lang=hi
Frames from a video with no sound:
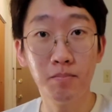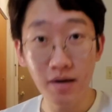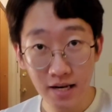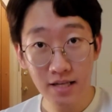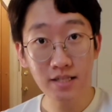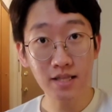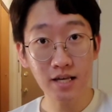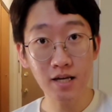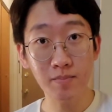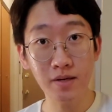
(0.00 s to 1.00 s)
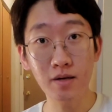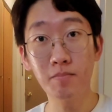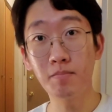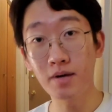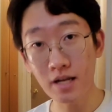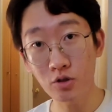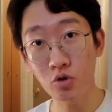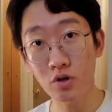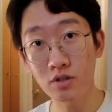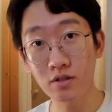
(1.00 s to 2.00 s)
मेरे ज़िंदगी में मेरा
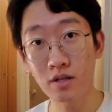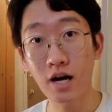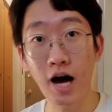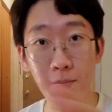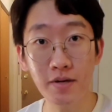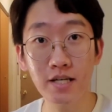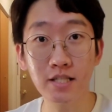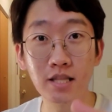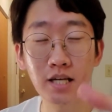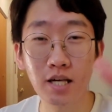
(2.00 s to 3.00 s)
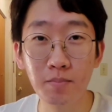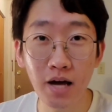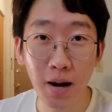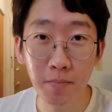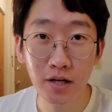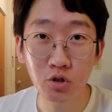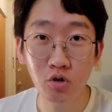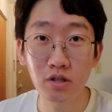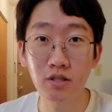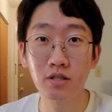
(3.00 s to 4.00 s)
चॉइस आपके ज़िंदगी में आपका चॉइस